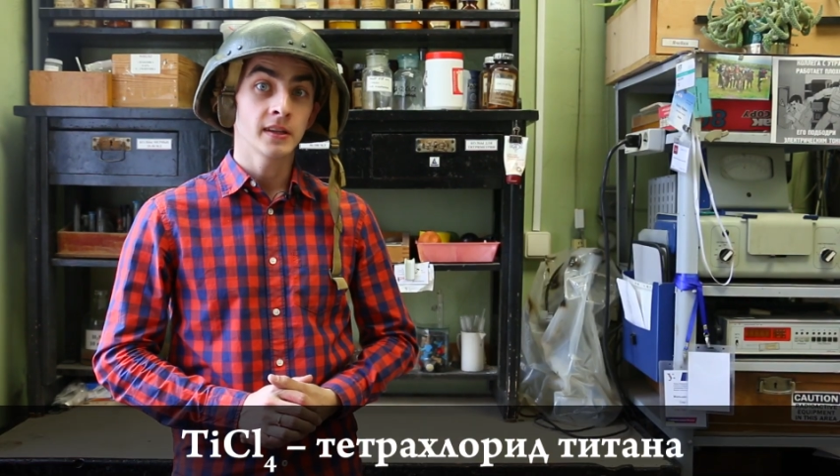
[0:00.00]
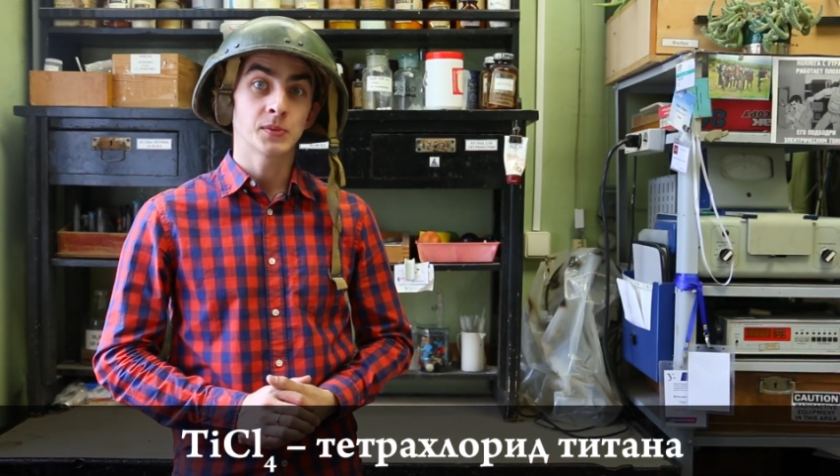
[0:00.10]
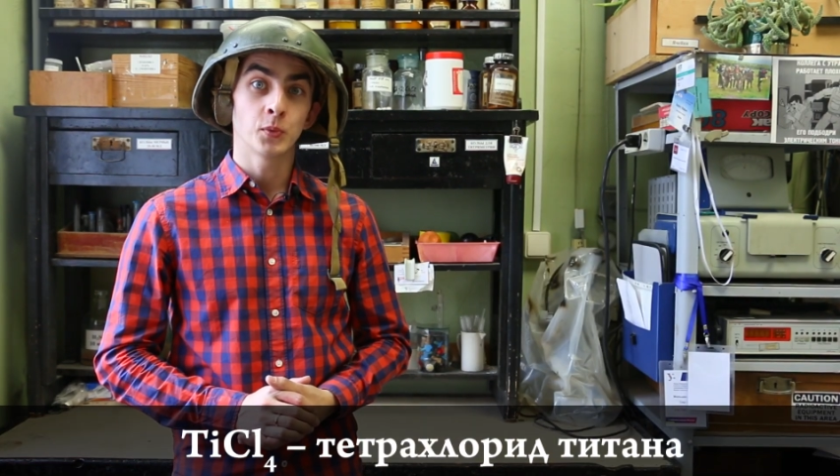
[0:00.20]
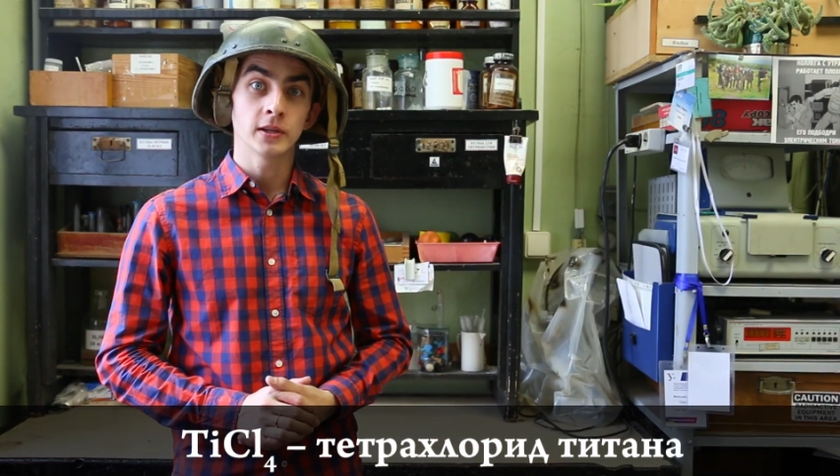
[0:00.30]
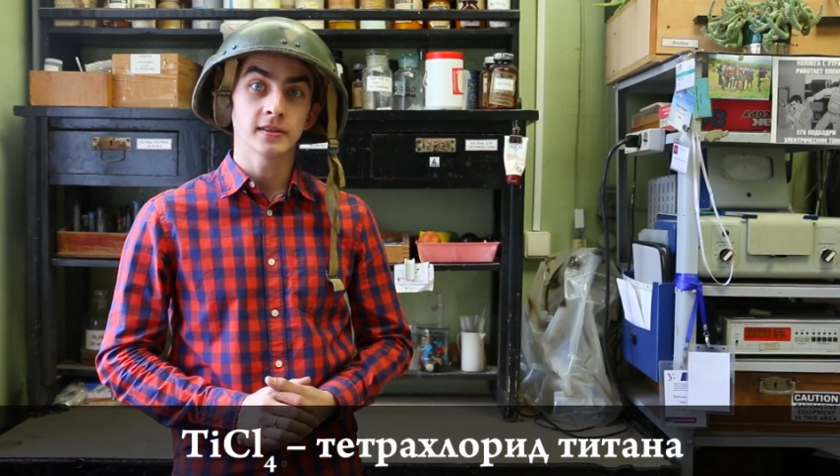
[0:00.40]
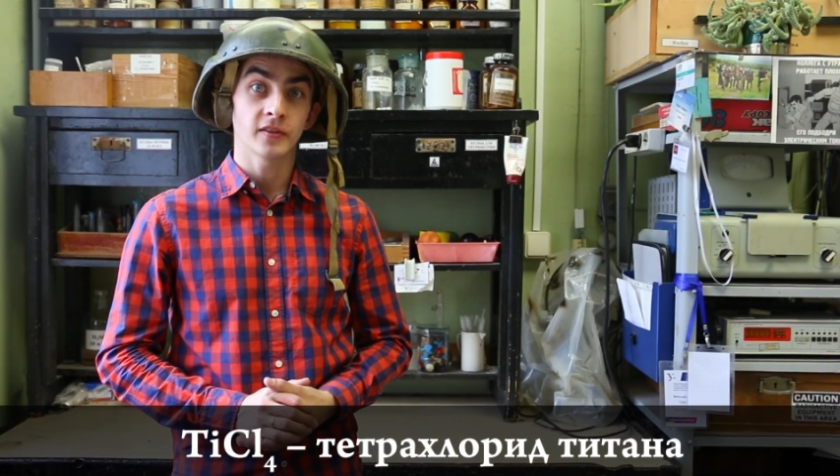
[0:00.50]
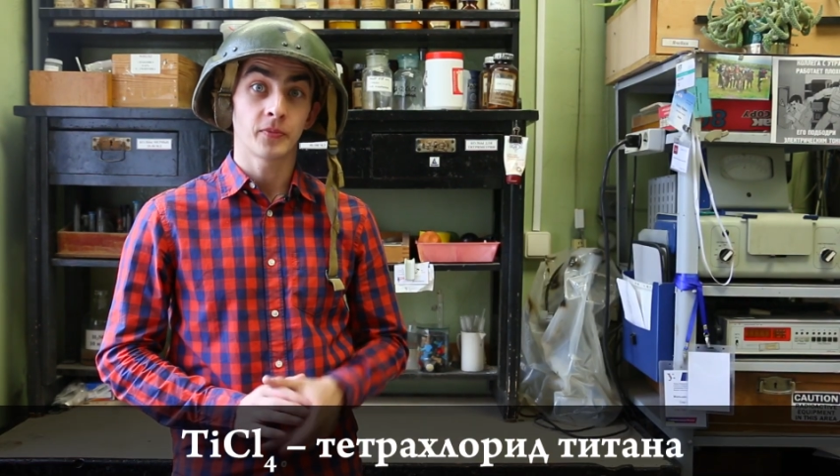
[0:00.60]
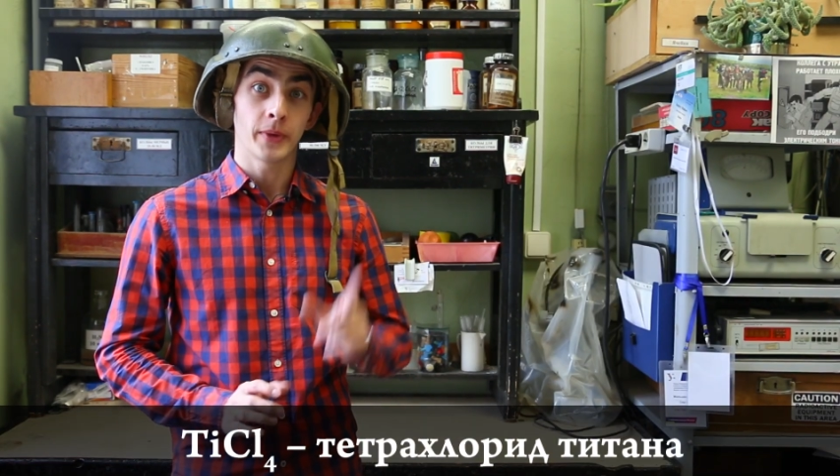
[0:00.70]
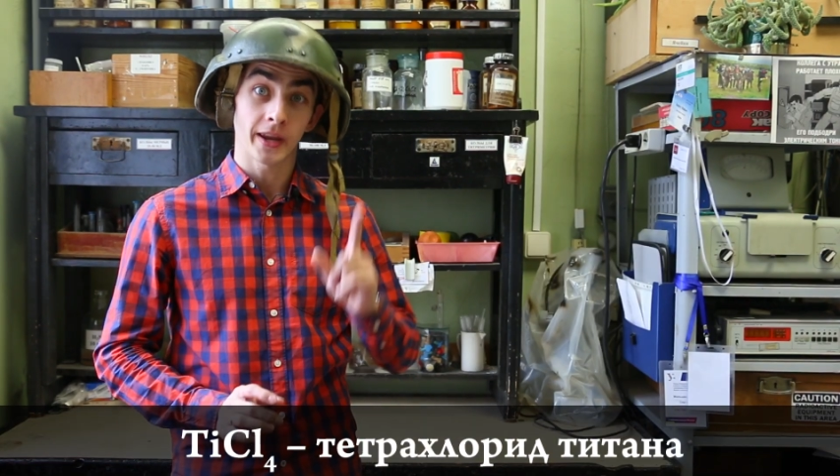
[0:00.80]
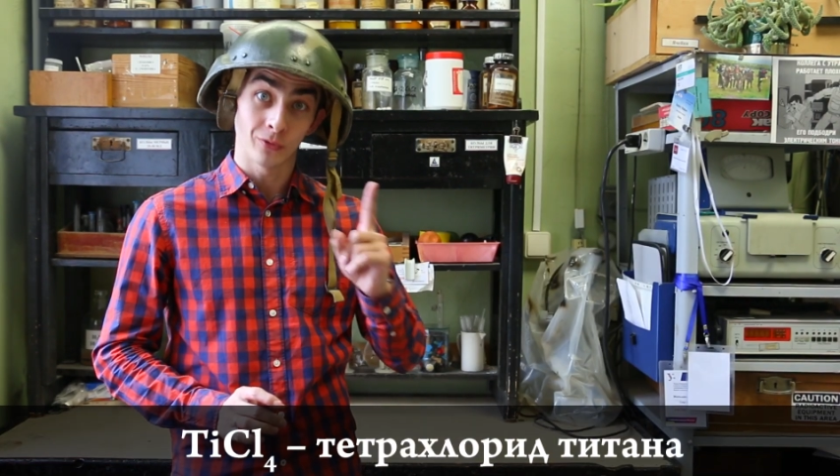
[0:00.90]
использовался в
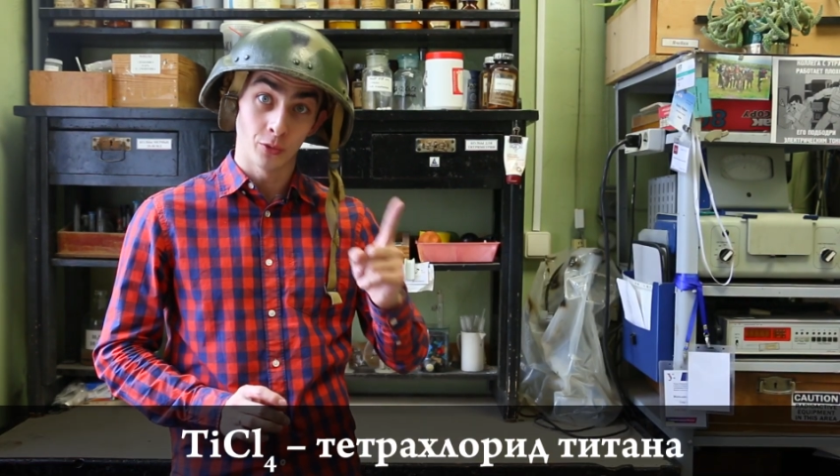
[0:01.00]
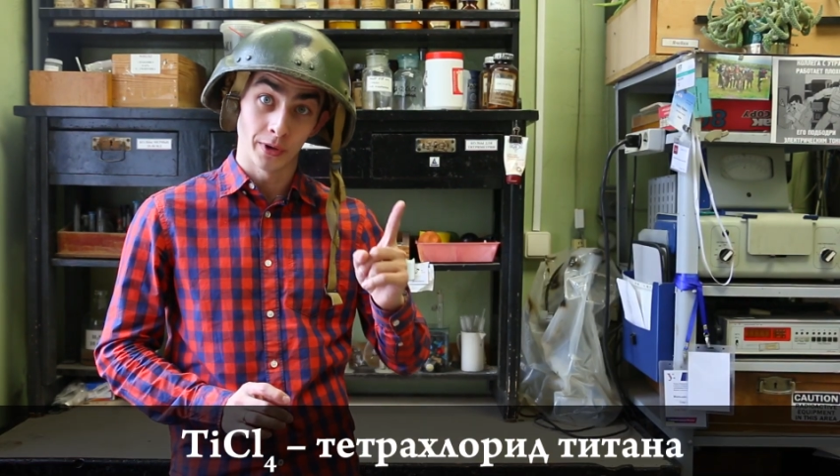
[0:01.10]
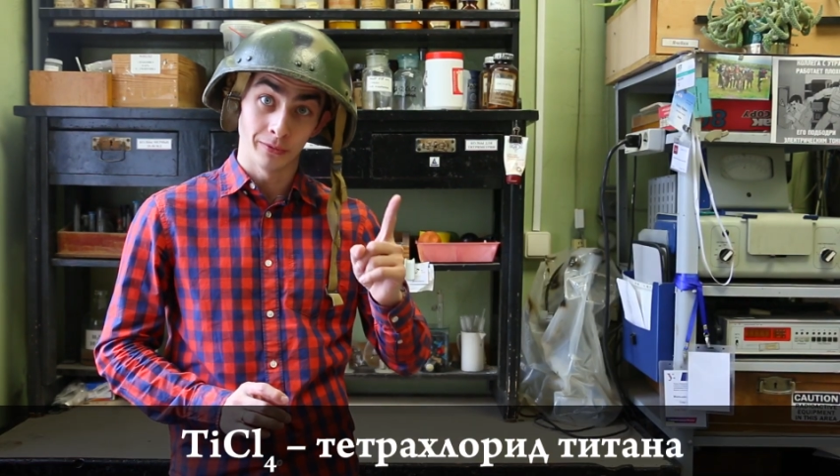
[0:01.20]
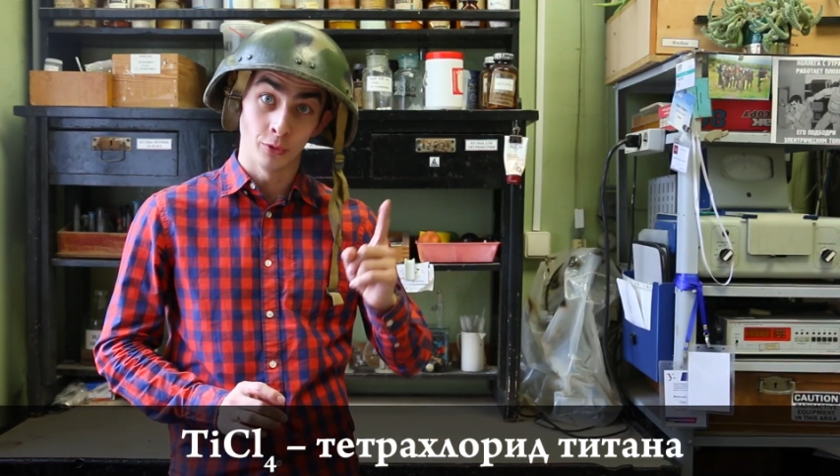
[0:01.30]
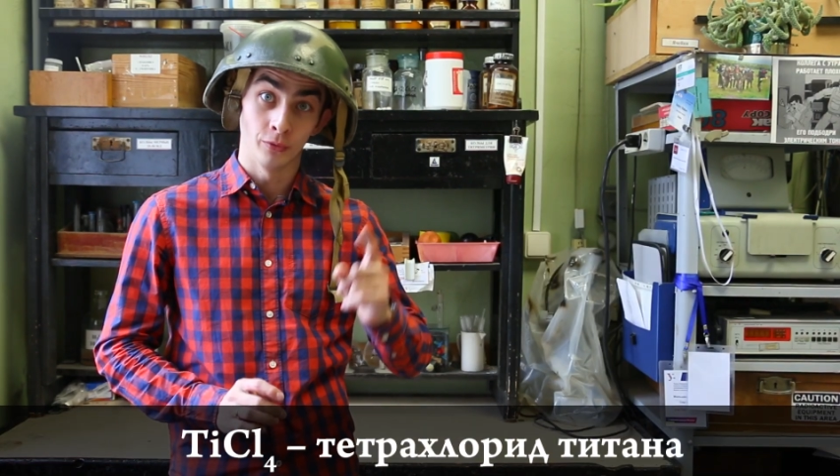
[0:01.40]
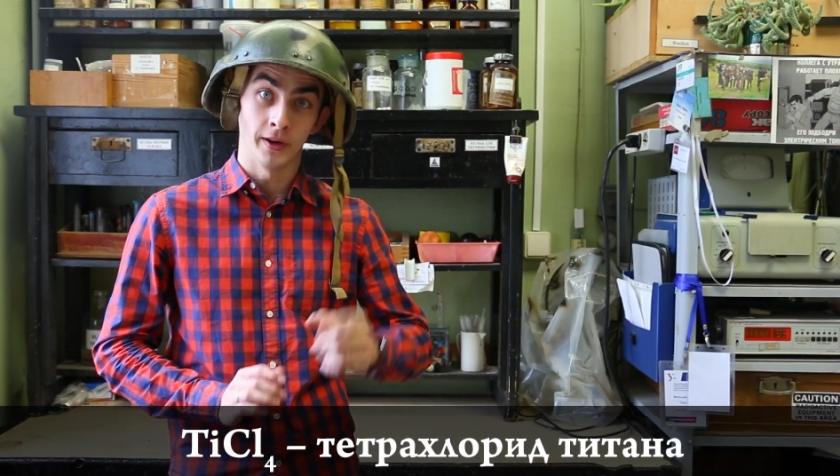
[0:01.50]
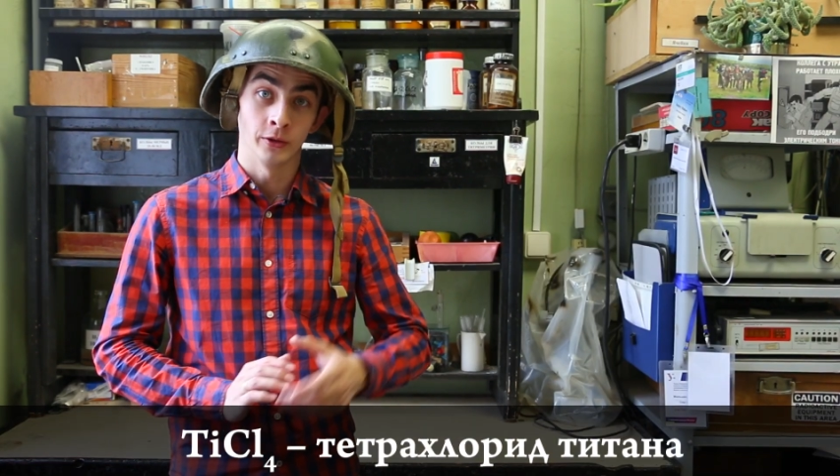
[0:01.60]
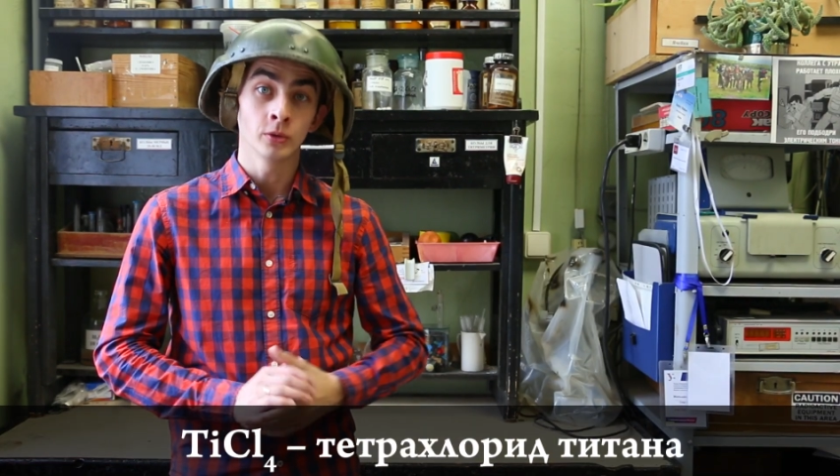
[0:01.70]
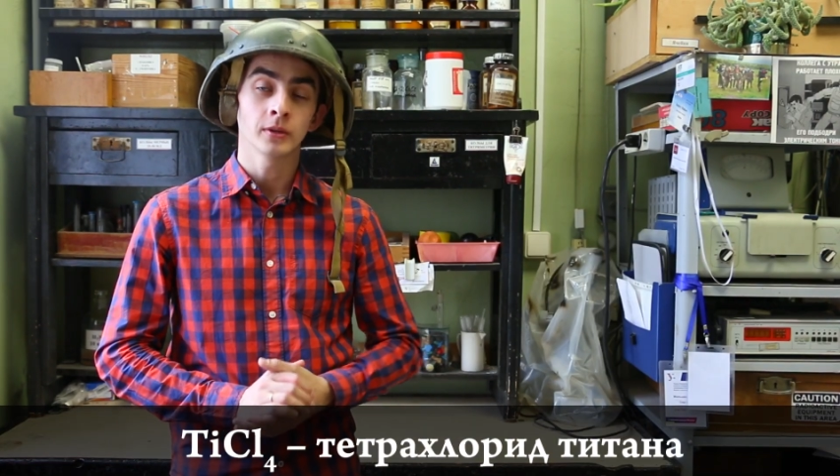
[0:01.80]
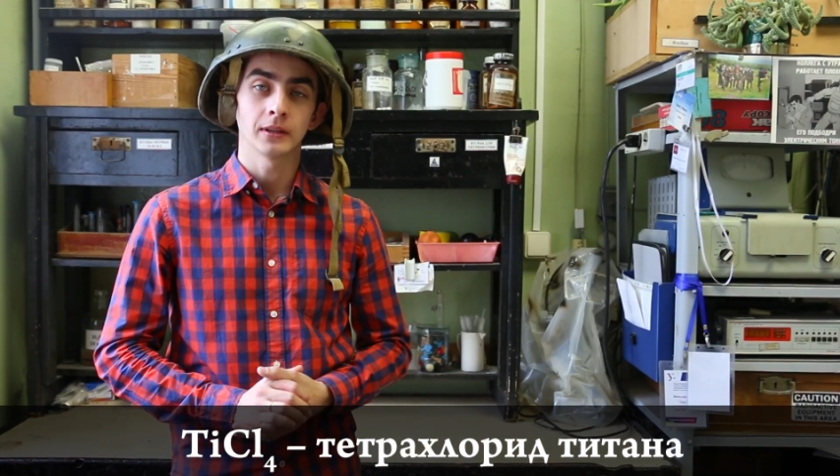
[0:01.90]
Первую мировую войну